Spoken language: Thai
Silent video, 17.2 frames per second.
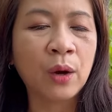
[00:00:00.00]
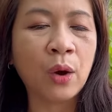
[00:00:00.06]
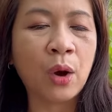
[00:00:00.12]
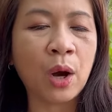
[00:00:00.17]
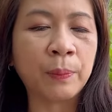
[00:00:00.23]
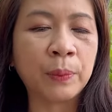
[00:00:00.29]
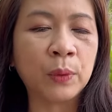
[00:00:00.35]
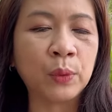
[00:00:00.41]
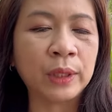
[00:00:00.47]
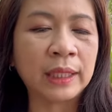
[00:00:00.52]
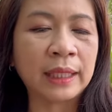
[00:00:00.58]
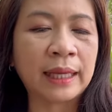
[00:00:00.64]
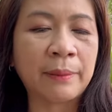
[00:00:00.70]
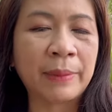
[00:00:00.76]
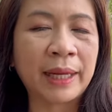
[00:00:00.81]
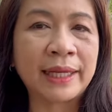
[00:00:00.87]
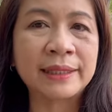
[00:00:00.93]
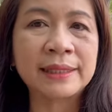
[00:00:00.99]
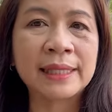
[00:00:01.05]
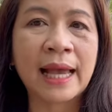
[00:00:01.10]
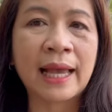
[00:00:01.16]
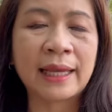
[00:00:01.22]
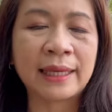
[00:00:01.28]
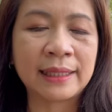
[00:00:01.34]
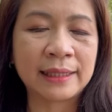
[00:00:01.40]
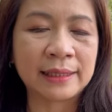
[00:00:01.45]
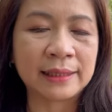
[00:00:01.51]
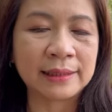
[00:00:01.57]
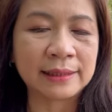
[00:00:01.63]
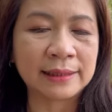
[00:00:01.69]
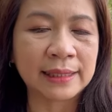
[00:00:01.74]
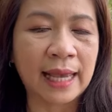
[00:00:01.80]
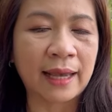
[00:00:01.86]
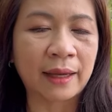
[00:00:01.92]
ขอบคุณกำลังใจ
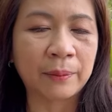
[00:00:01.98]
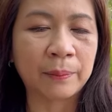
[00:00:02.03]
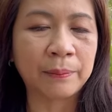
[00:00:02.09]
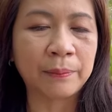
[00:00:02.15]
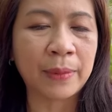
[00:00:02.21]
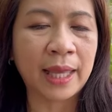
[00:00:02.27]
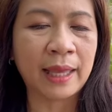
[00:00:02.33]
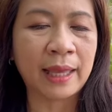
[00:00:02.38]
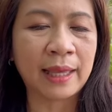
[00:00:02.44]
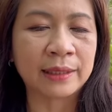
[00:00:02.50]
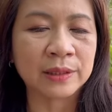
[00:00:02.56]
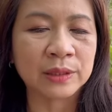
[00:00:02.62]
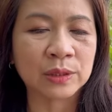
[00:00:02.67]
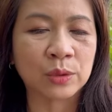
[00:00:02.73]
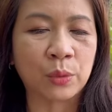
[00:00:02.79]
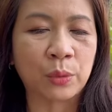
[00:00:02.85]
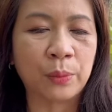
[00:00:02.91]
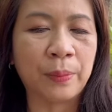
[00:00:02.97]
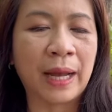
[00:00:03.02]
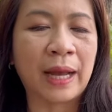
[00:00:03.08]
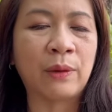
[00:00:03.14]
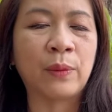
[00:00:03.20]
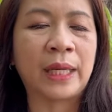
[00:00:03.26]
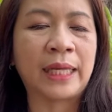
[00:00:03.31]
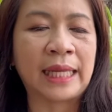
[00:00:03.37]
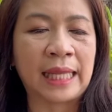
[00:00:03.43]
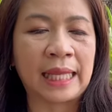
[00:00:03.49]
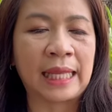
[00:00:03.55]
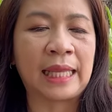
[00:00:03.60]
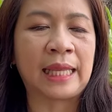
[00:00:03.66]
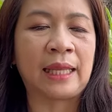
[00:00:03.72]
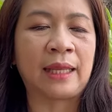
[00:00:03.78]
จากแม่สุภาวดี